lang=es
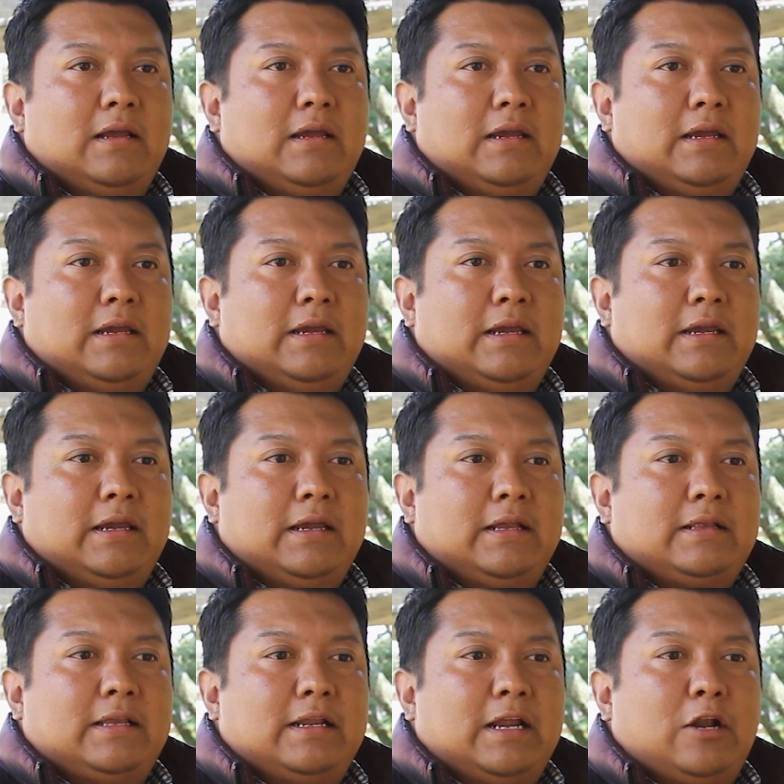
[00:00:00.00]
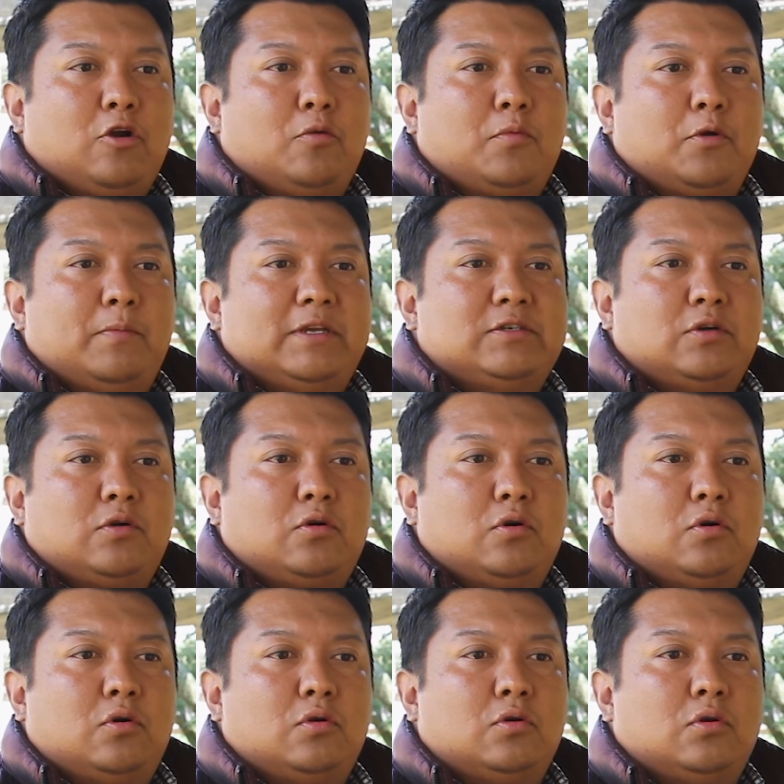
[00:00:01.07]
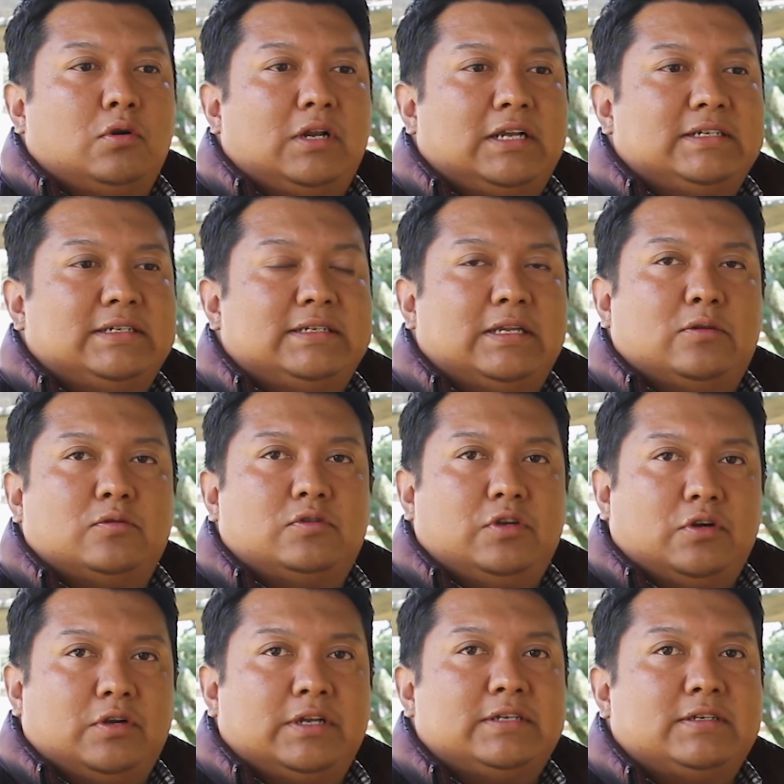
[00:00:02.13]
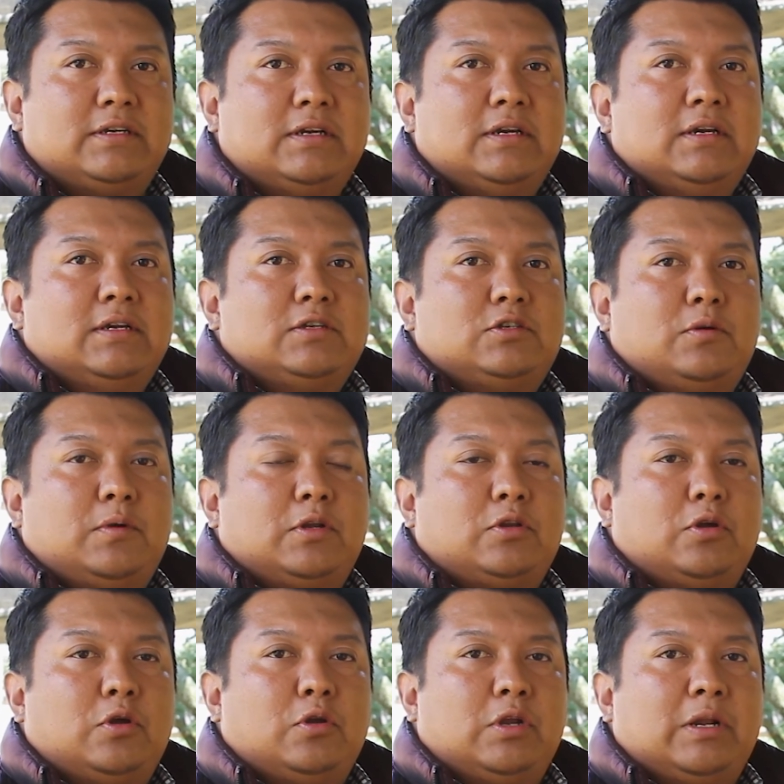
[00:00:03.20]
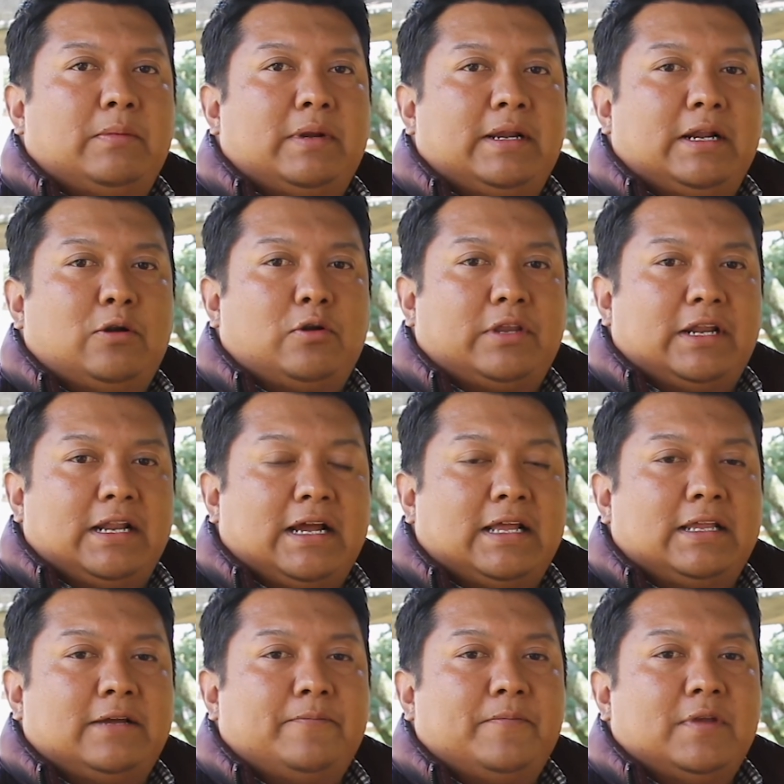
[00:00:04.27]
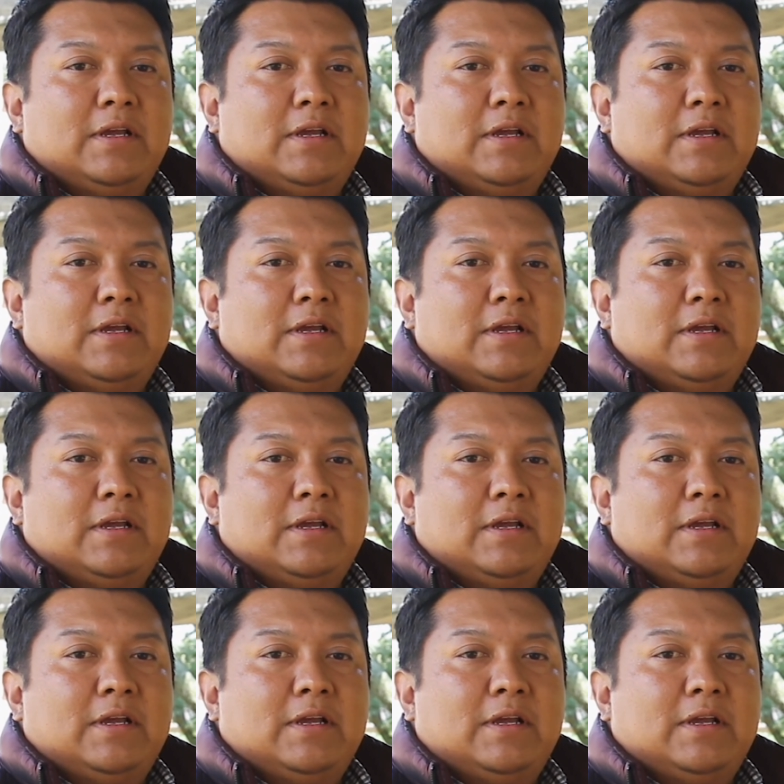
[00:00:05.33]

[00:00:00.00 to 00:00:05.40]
eh, tener el compromiso con las instituciones, sobre todo de una manera ordenada,